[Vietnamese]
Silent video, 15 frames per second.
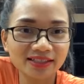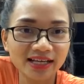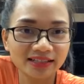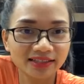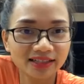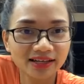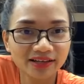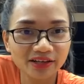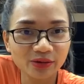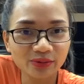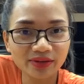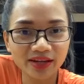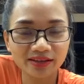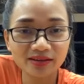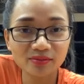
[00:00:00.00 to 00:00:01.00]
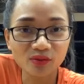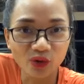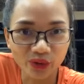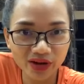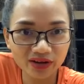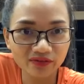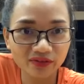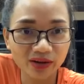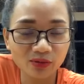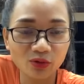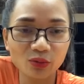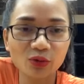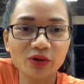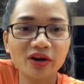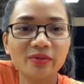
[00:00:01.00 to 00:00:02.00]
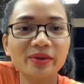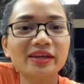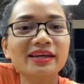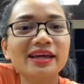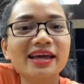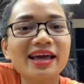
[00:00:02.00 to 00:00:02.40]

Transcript: sẻ rất là nhiều kiến thức bổ ích về bộ môn aerobic.